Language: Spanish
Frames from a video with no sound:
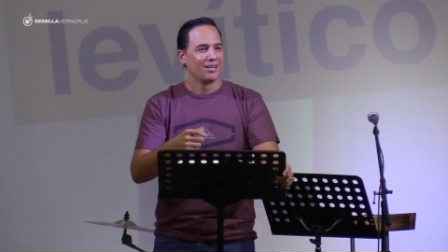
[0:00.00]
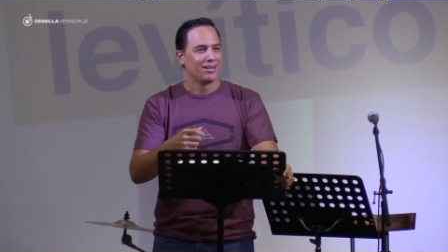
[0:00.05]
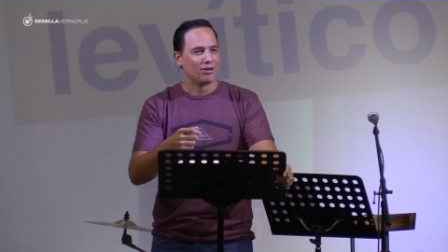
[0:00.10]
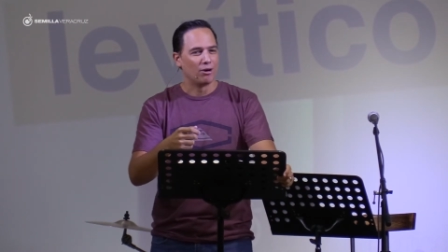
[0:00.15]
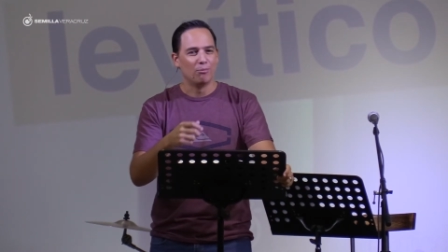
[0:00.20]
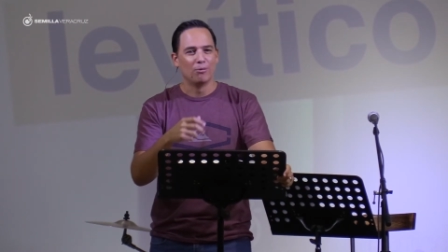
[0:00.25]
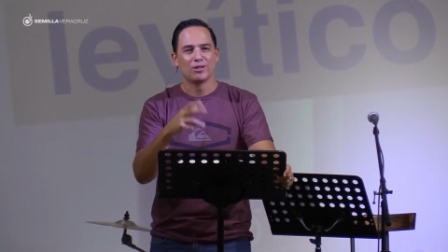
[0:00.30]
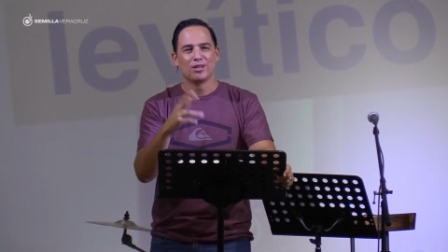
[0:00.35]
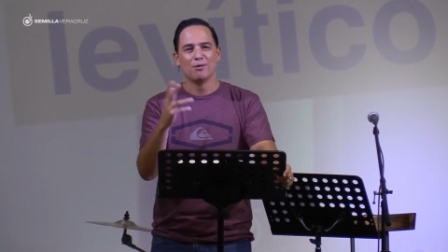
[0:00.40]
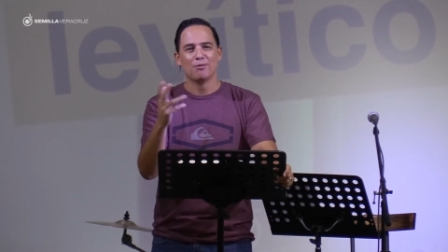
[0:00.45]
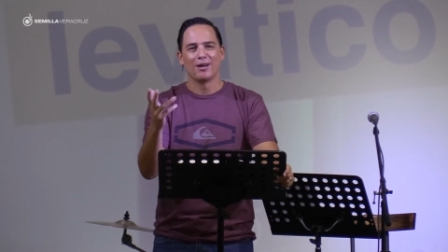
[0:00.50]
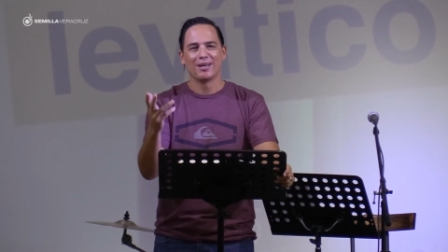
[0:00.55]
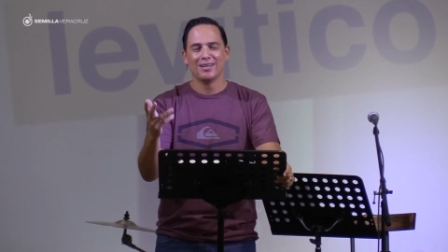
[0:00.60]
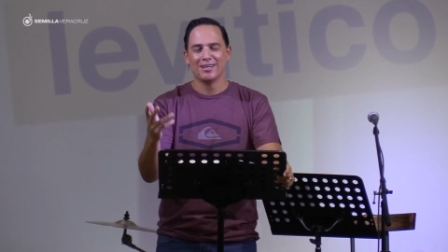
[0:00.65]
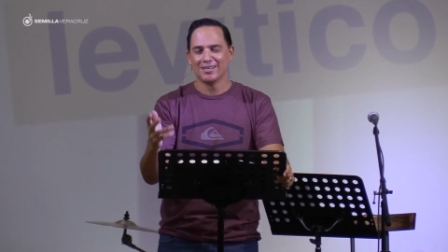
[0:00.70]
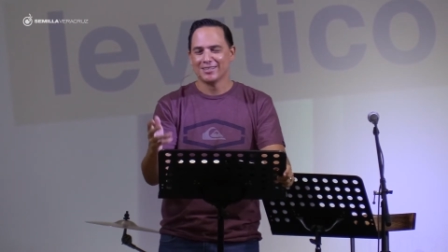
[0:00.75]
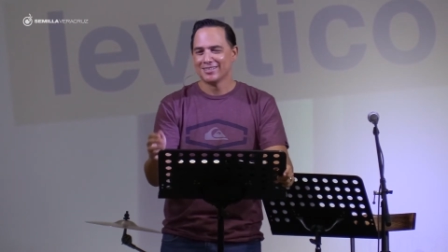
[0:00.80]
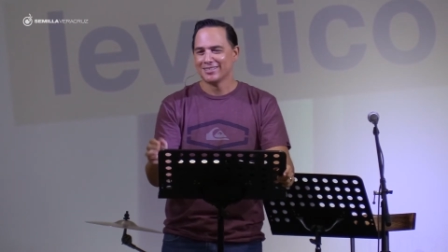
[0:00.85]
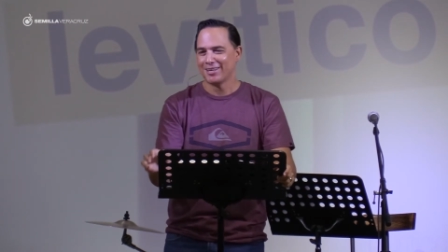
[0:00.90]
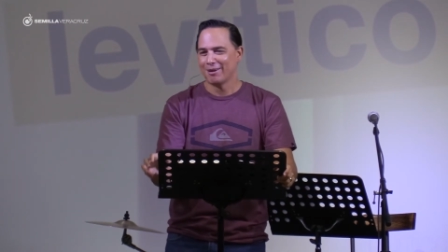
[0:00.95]
¿Cómo te
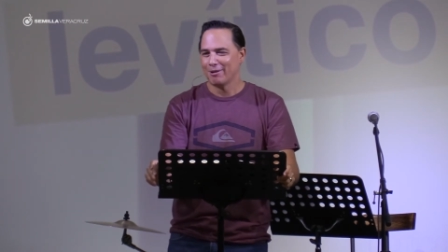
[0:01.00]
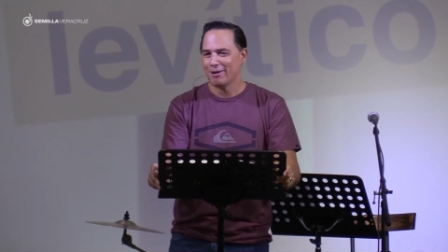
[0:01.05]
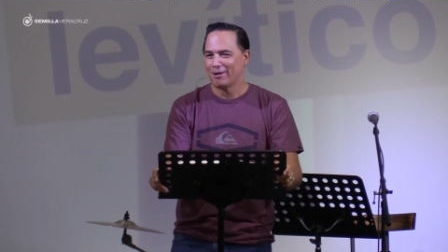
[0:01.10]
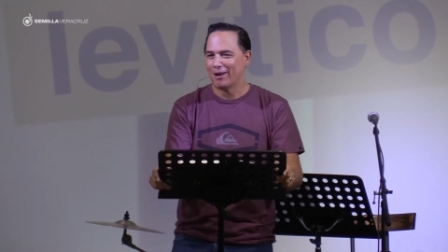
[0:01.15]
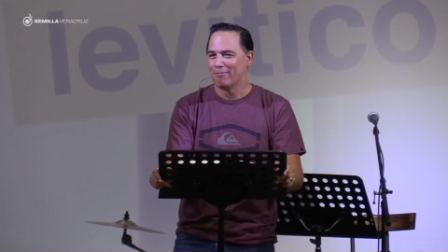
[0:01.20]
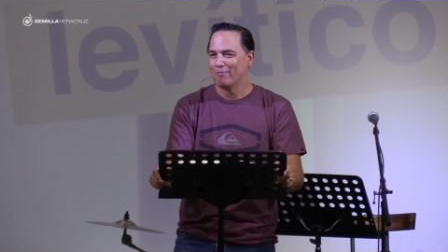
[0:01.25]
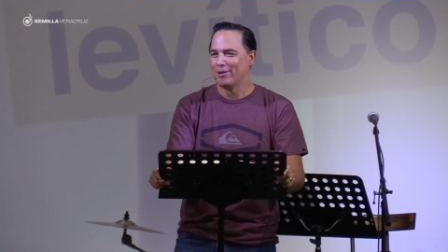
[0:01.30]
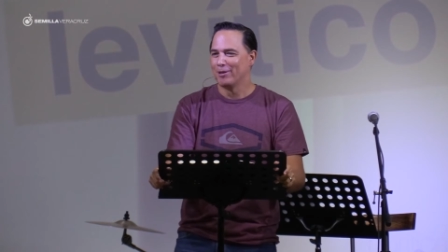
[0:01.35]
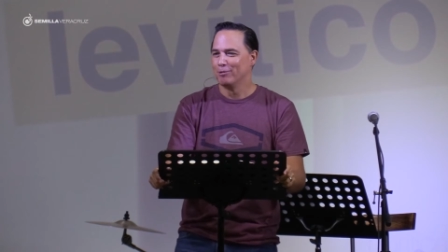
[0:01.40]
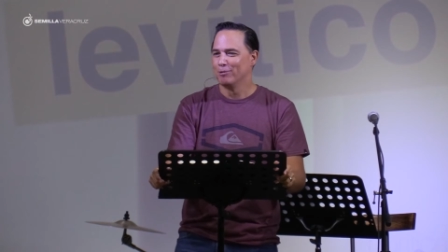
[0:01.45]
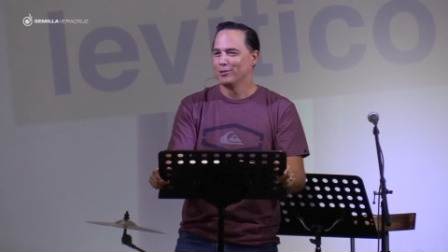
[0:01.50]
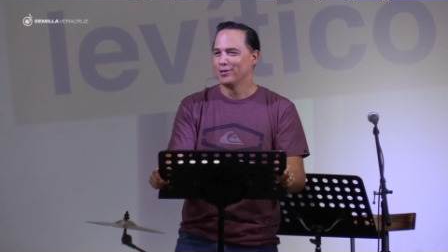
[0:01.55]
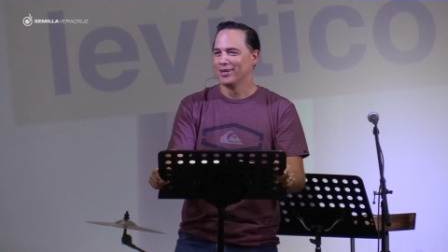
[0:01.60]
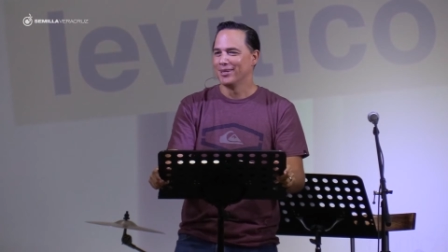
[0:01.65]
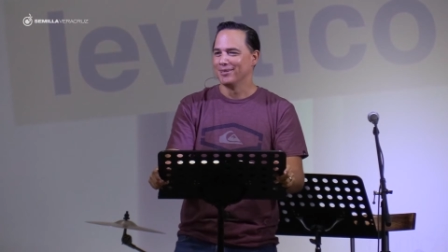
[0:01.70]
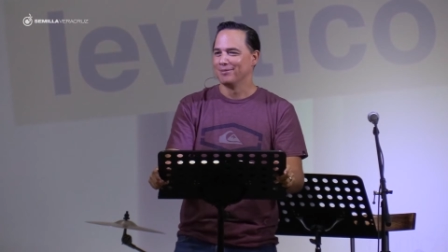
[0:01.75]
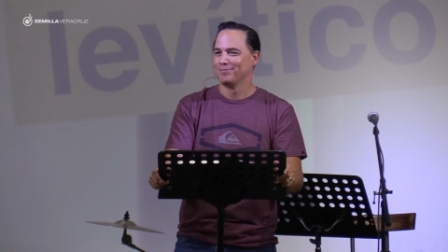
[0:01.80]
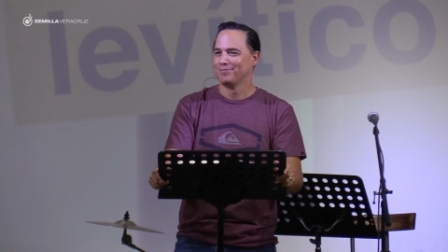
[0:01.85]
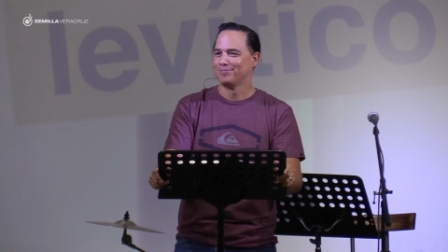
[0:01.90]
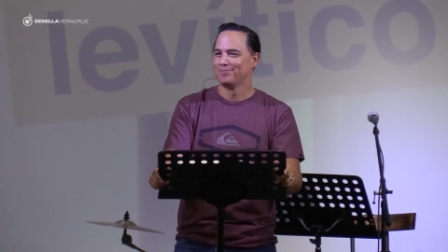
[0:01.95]
imaginas que sabe la
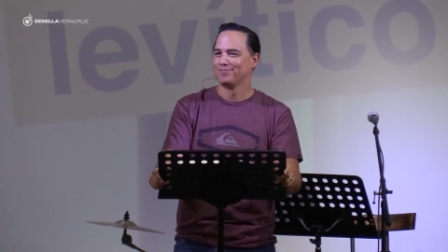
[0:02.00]
medusa?